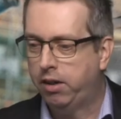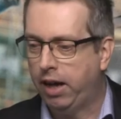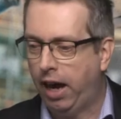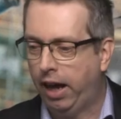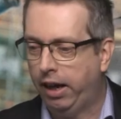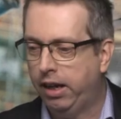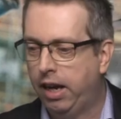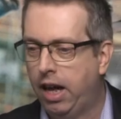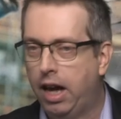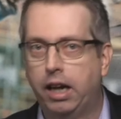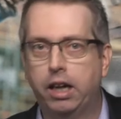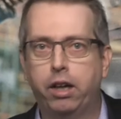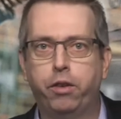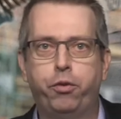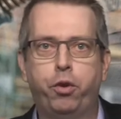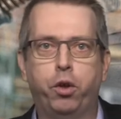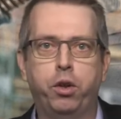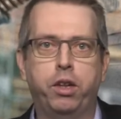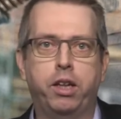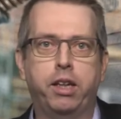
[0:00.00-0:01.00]
die Anlage
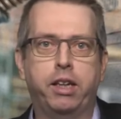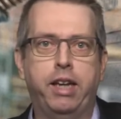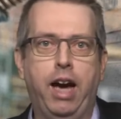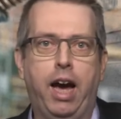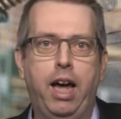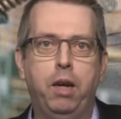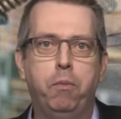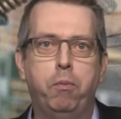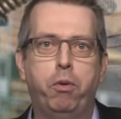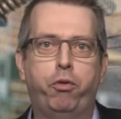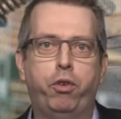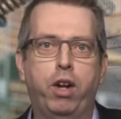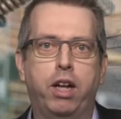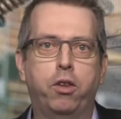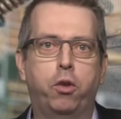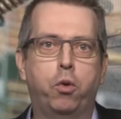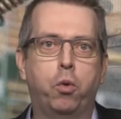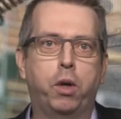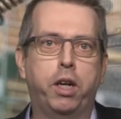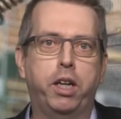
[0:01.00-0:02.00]
von
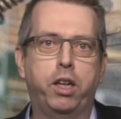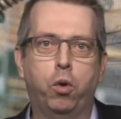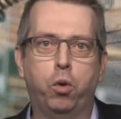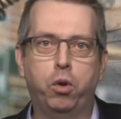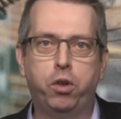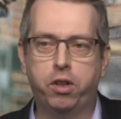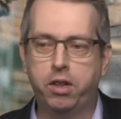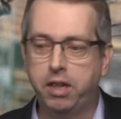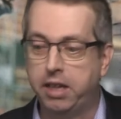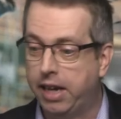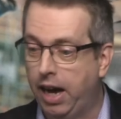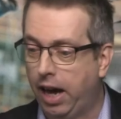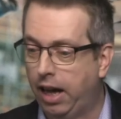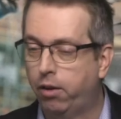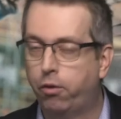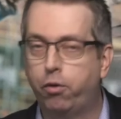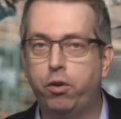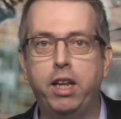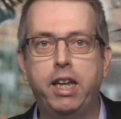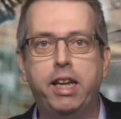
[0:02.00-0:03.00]
Gartenbepflanzungen und die
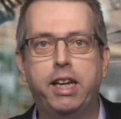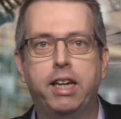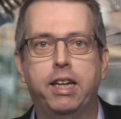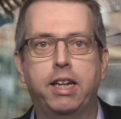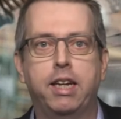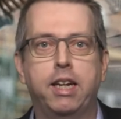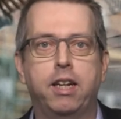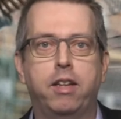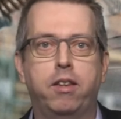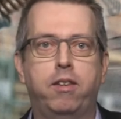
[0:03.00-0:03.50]
Gartenpflege